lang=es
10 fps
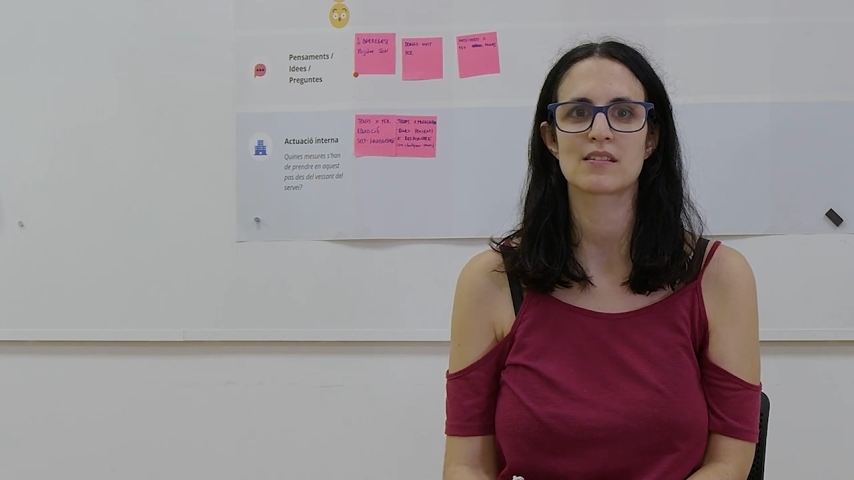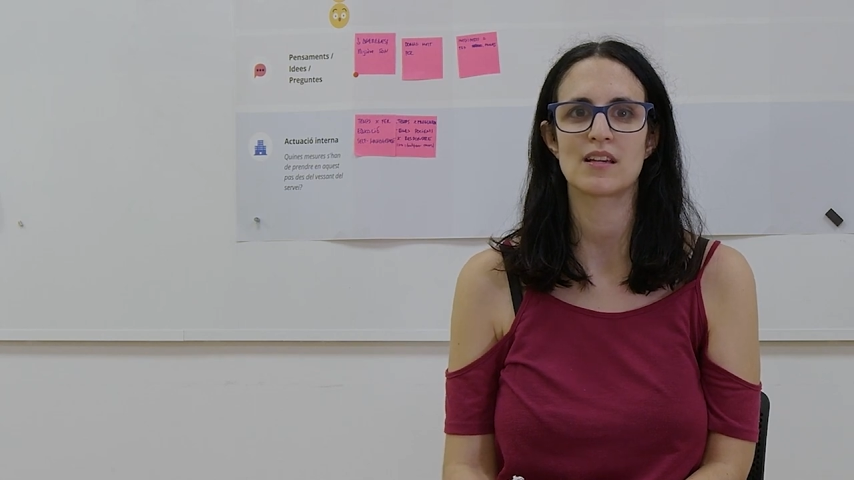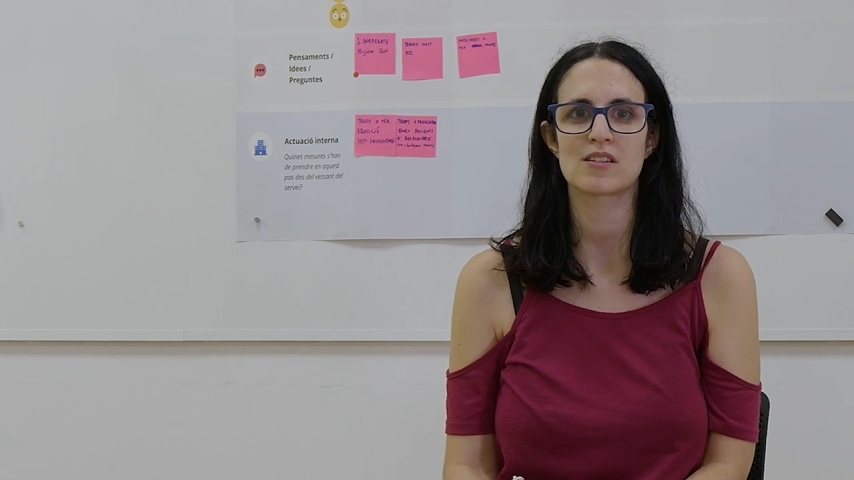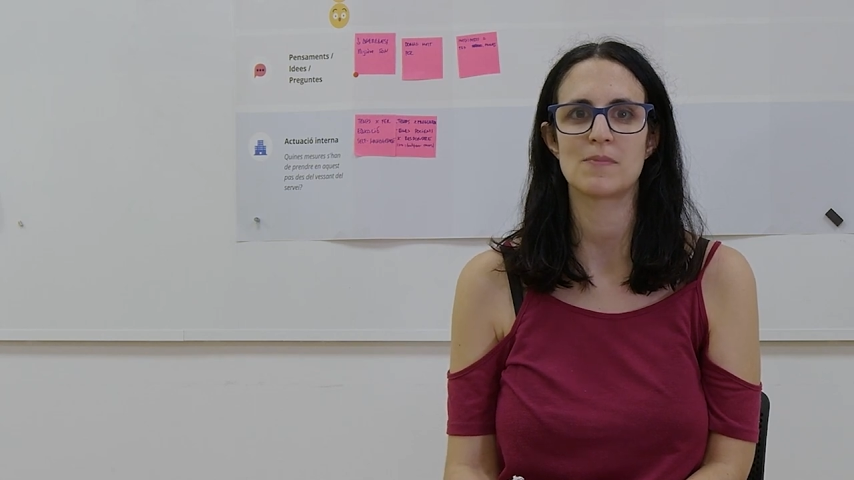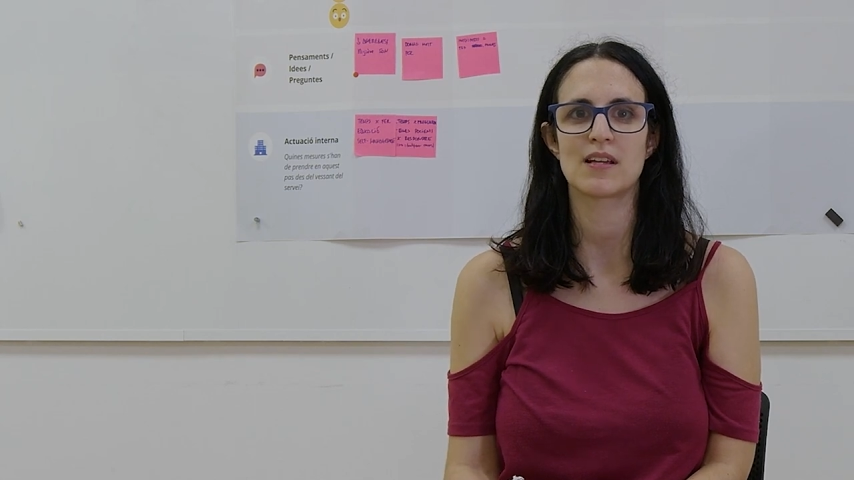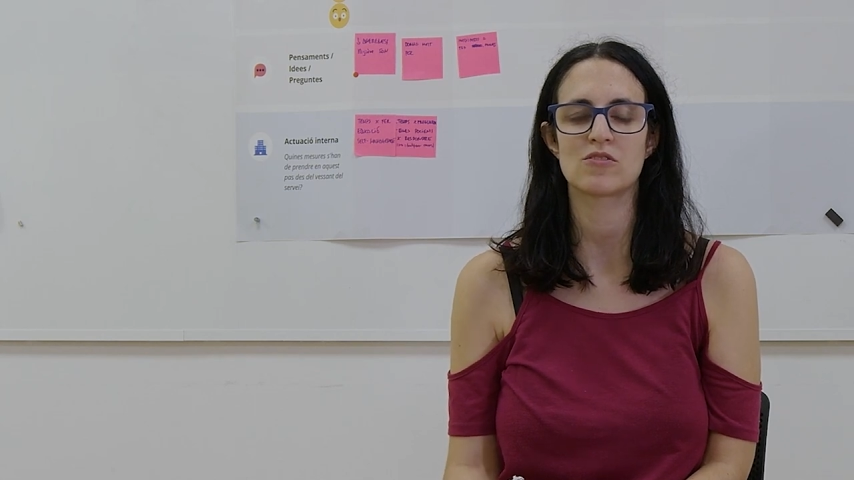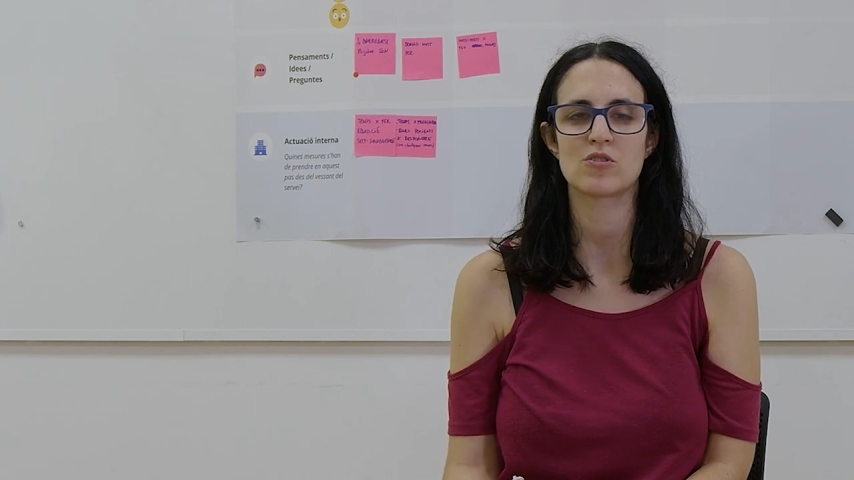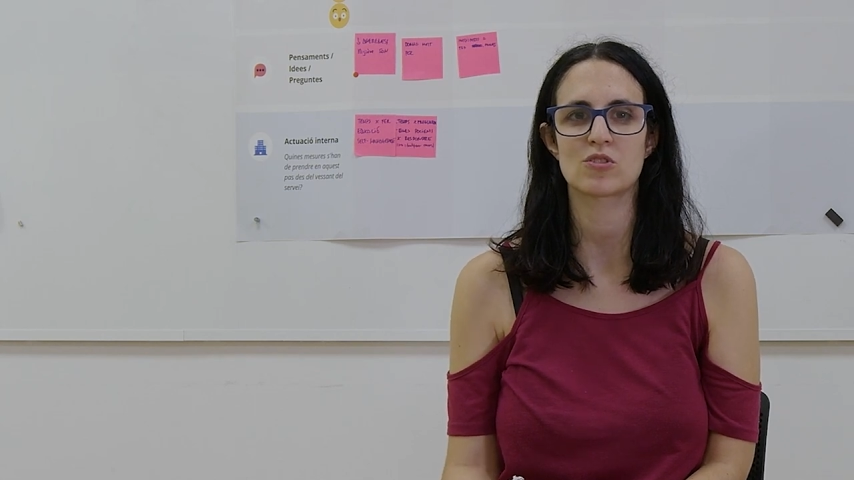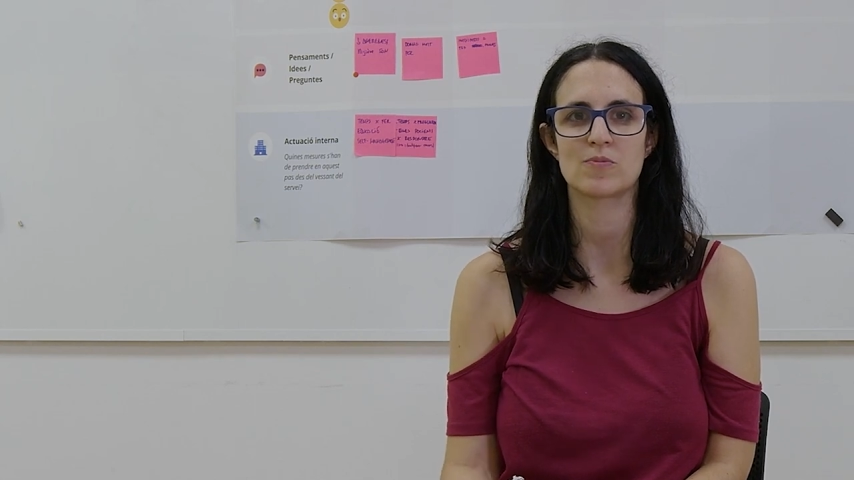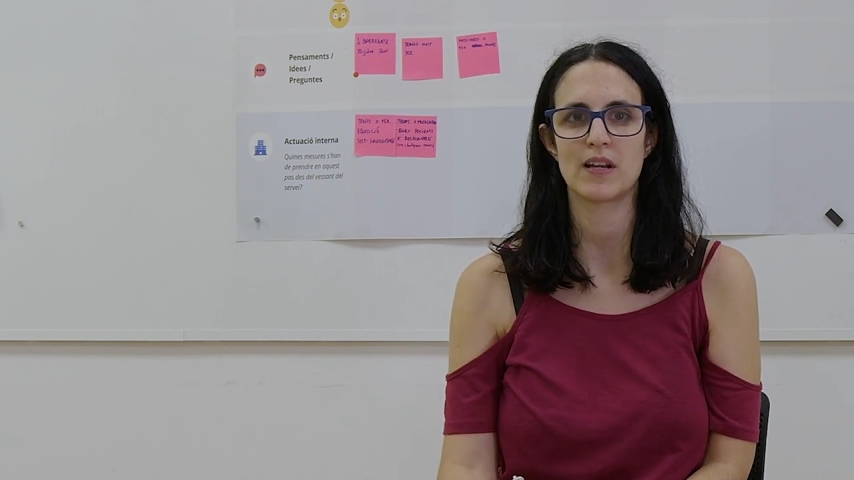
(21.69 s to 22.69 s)
que explican su
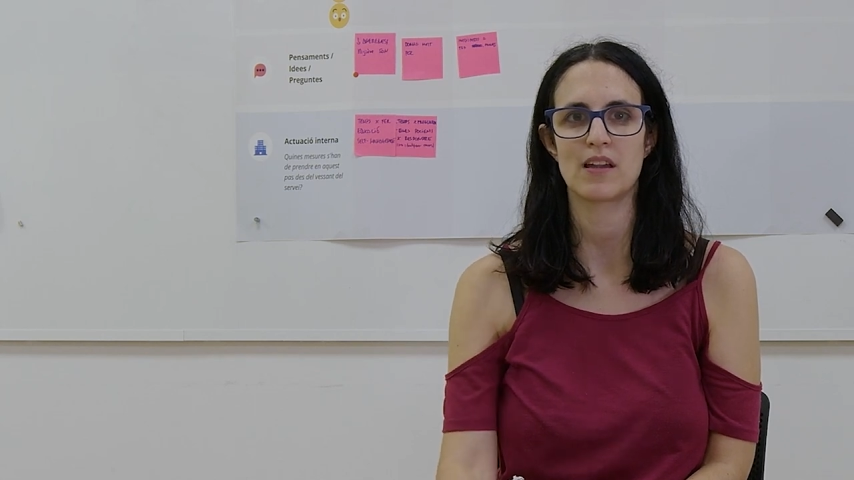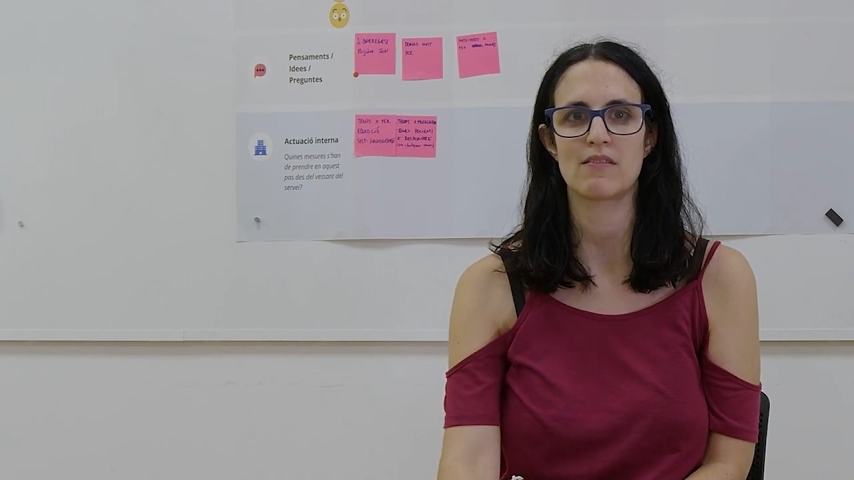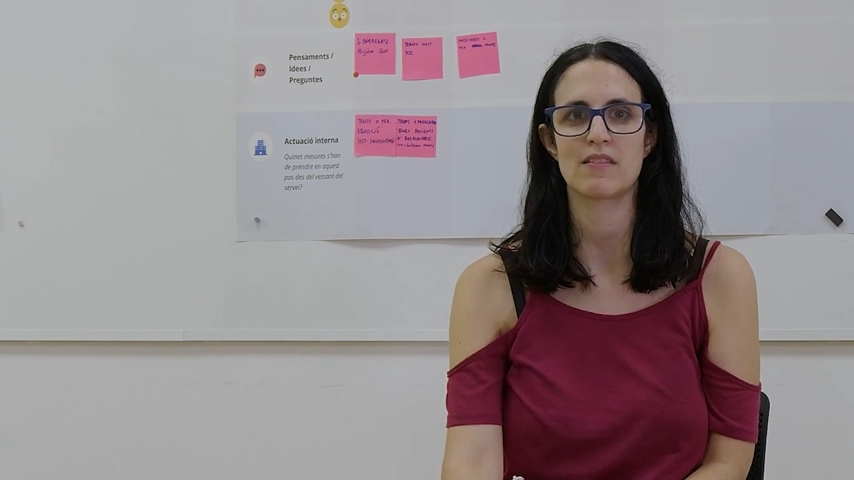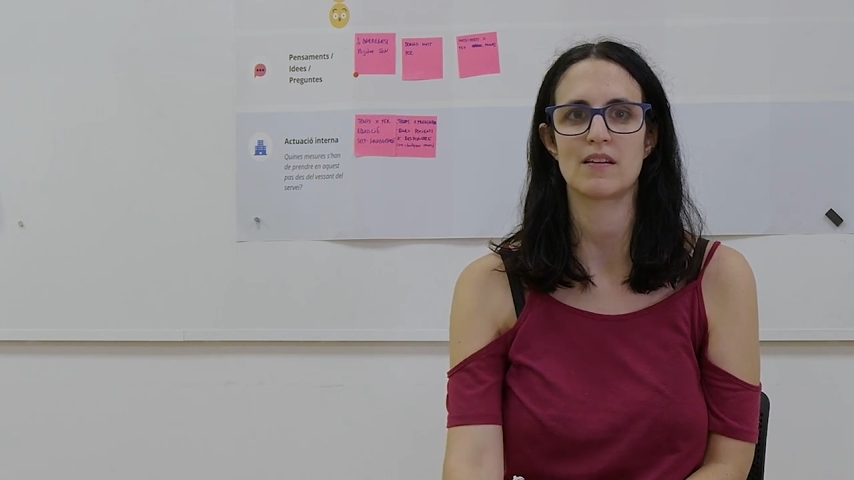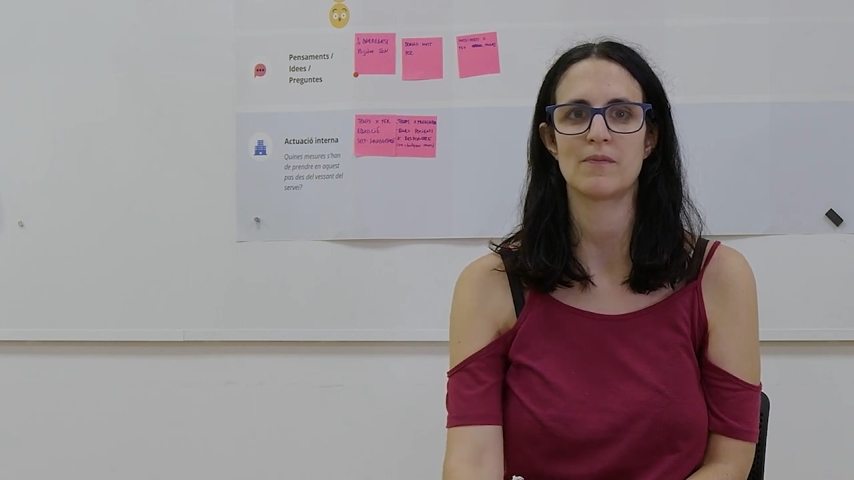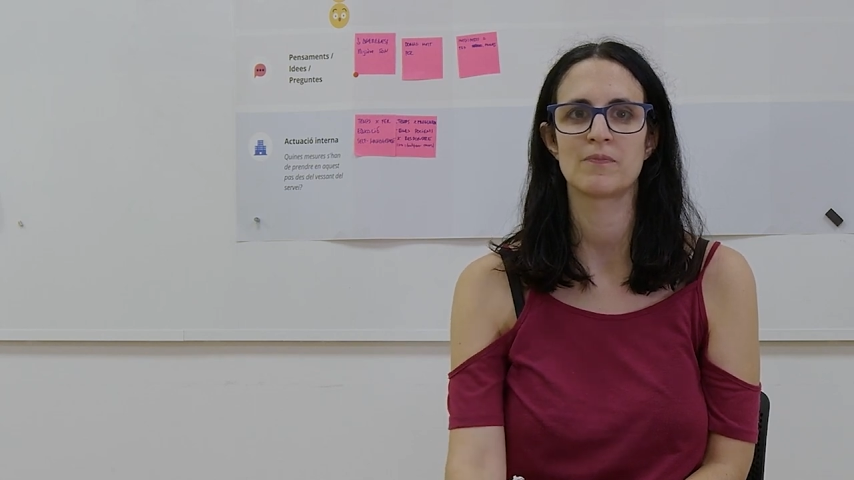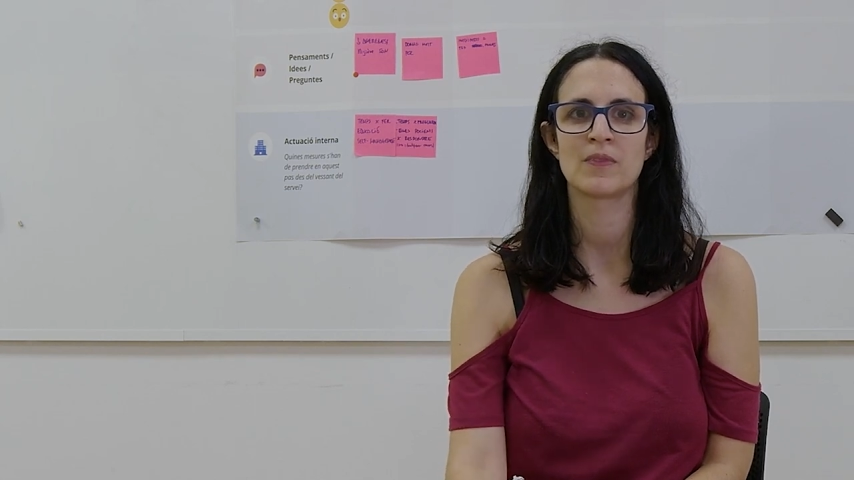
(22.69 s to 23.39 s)
experiencia.